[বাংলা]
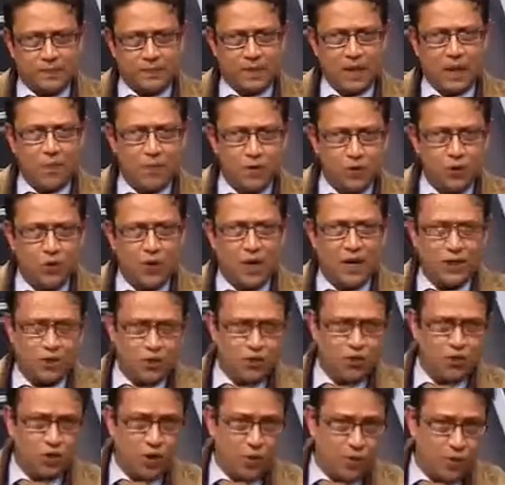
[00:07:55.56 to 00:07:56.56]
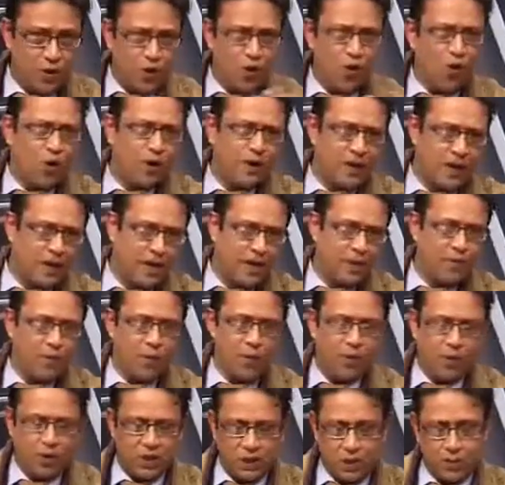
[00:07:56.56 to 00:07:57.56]
আপনি শুনে আশ্চর্য হবেন অনের
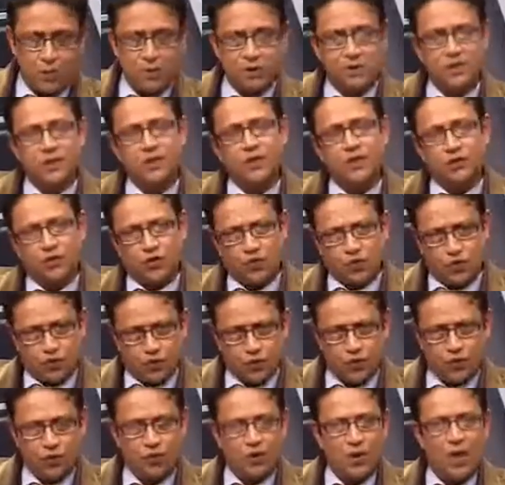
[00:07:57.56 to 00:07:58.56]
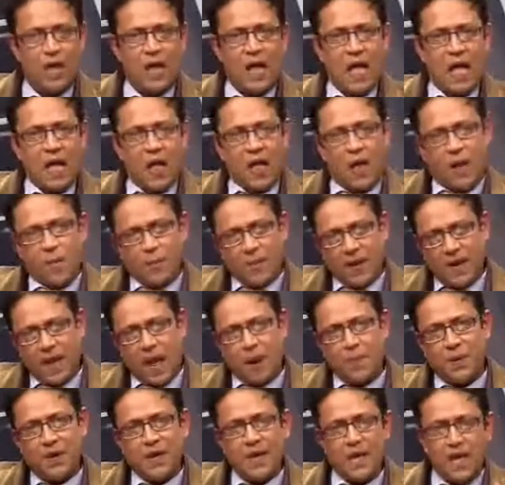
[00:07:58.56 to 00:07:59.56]
এইভাবে কথা বলছি ইস ট্রু মানে
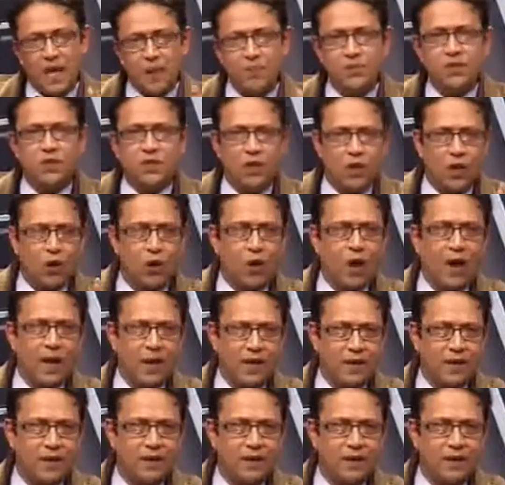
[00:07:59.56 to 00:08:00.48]
আমার এম ছিল হাই